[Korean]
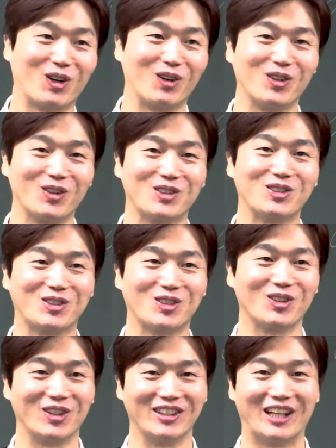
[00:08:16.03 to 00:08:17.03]
저
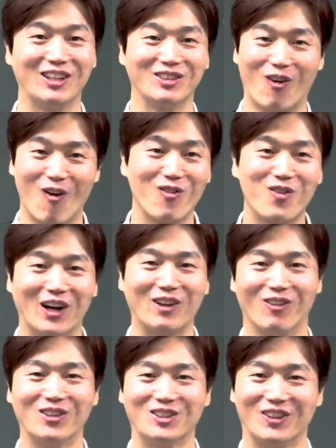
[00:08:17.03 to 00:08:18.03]
저 난 공부가
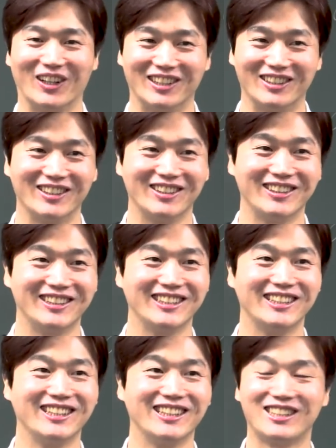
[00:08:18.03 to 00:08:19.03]
너무 좋아
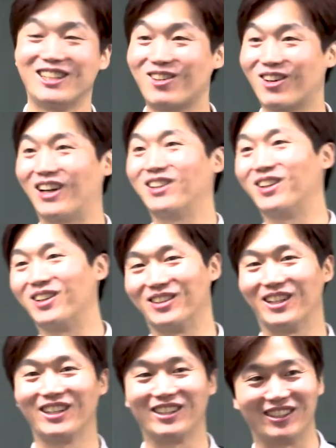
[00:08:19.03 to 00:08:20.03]
이러실 것 같아요
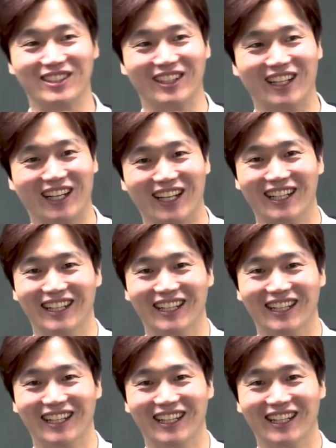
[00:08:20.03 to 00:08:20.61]
생기신 게